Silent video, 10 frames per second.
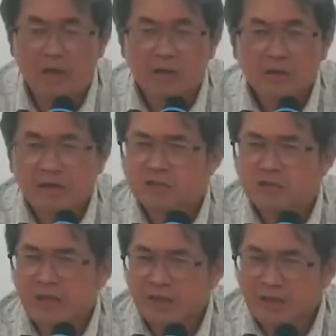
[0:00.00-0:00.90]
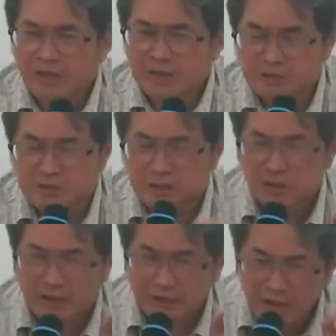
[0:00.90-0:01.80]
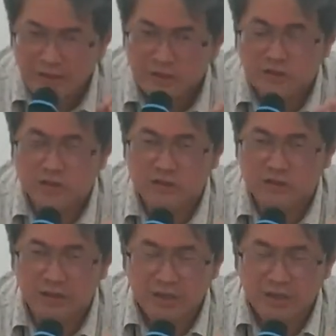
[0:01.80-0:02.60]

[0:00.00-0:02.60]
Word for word: 但是在那个时刻的那个事件，